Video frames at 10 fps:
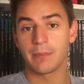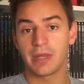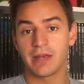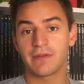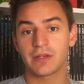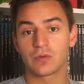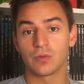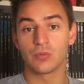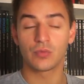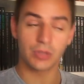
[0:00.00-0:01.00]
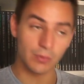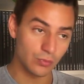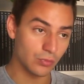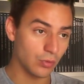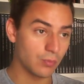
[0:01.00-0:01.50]
mais avec euh, beaucoup
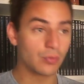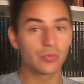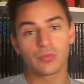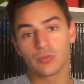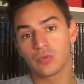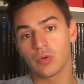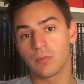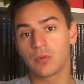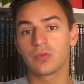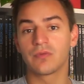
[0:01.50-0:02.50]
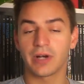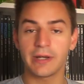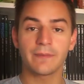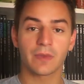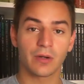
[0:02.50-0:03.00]
d'amour, beaucoup d'humour, beaucoup de
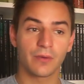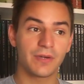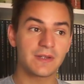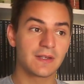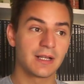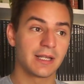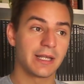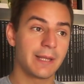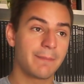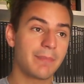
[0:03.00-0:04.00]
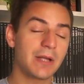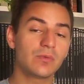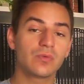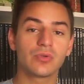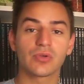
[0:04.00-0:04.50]
vrai en fait, et pas
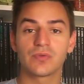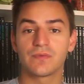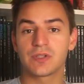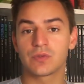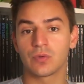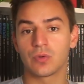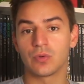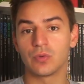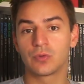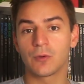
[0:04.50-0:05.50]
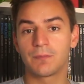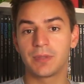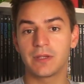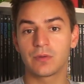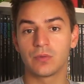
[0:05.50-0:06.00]
du tout dans une vision euh,
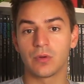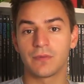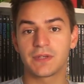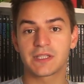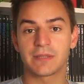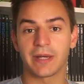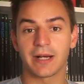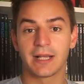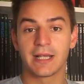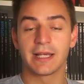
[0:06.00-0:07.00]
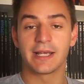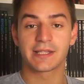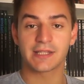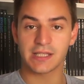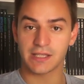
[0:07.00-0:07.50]
utopique ou euh, victimaire. Et
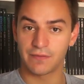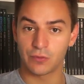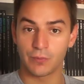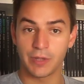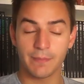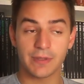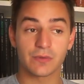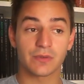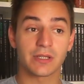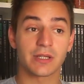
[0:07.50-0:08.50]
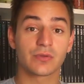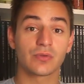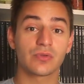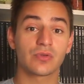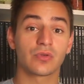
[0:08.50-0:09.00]
ça, ça fait du bien parce que c'est quelque
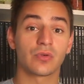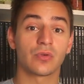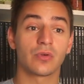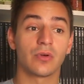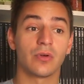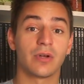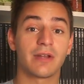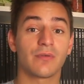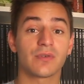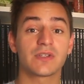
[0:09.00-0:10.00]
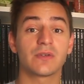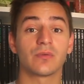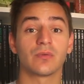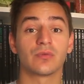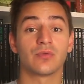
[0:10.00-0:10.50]
chose que les Français
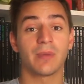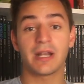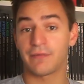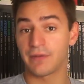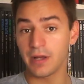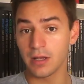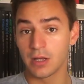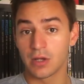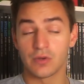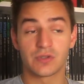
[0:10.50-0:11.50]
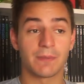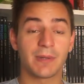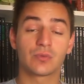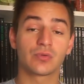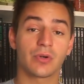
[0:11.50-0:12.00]
ont du mal à faire, c'est
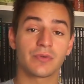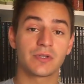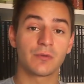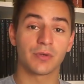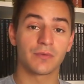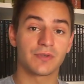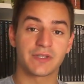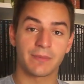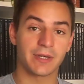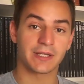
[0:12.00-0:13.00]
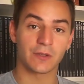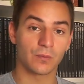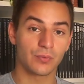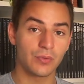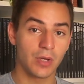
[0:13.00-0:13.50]
pas toujours réussi du point de vue des Américains
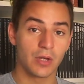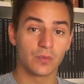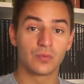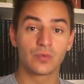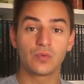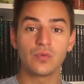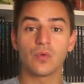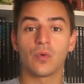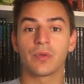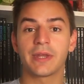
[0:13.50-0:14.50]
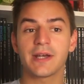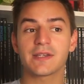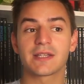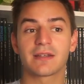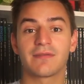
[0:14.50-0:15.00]
non plus. Du coup, on a
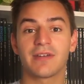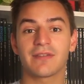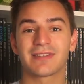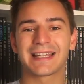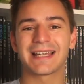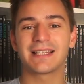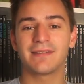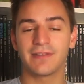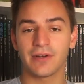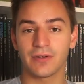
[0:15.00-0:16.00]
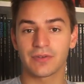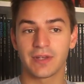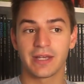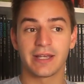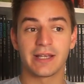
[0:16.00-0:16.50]
cette verve très différente
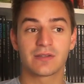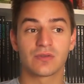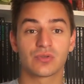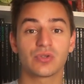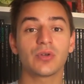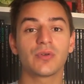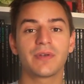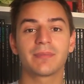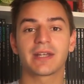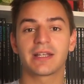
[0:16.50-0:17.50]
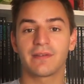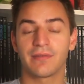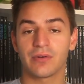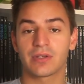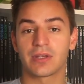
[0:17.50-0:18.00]
et ce genre de film très
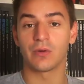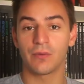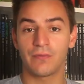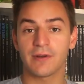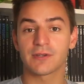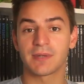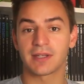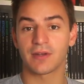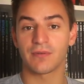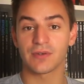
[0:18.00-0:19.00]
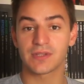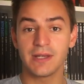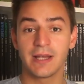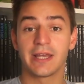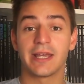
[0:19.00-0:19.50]
différent est offert aux spectateurs
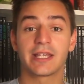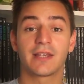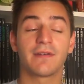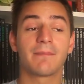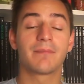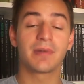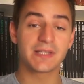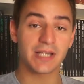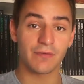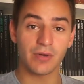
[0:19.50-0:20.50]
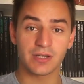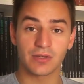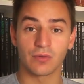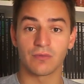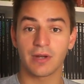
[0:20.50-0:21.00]
français et qui fait plaisir à voir, qui
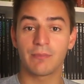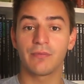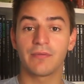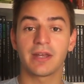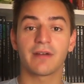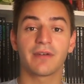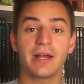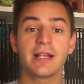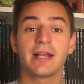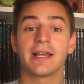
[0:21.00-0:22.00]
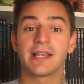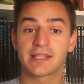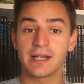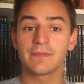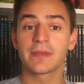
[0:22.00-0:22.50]
donne une vraie bouffée d'air frais, et
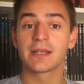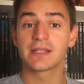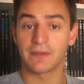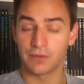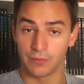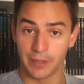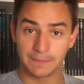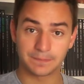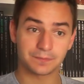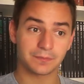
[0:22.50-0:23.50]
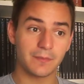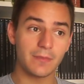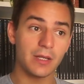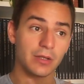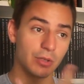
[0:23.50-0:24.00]
ça, ça fait du bien.
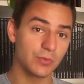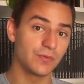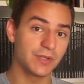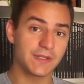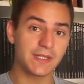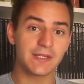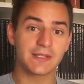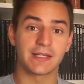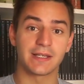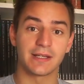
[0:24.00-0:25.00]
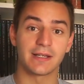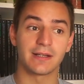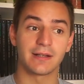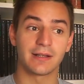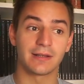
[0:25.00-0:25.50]
Comme je vous disais,
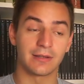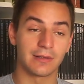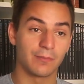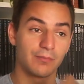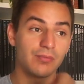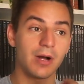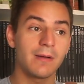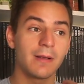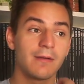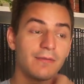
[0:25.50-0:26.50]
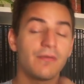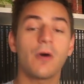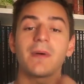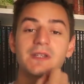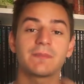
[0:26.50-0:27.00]
c'est le point
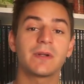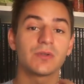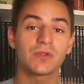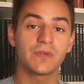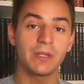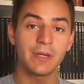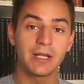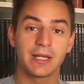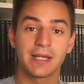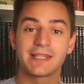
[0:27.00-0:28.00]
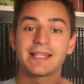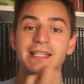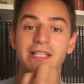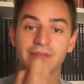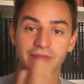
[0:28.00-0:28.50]
fort principal de ce film, c'est
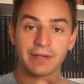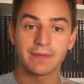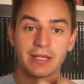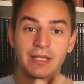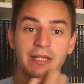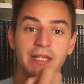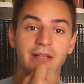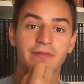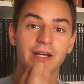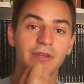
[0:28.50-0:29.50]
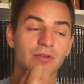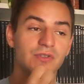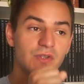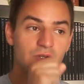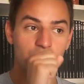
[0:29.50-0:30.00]
qu'il est vrai il est vrai dans le
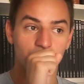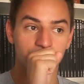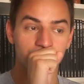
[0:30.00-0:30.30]
sens où